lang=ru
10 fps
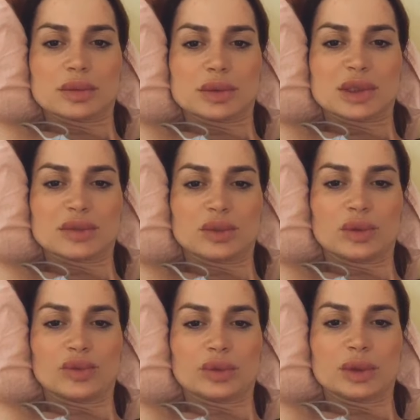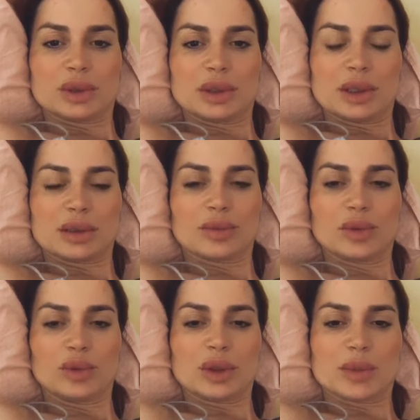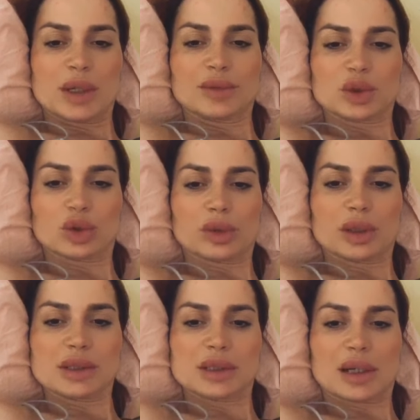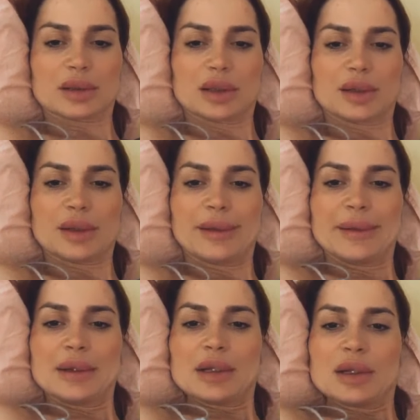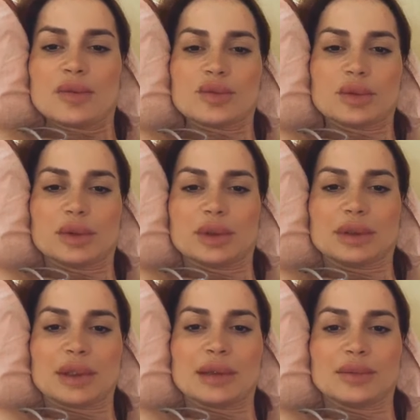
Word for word: с его интеллектом, у него нормально, все, отстак, ладно. Это...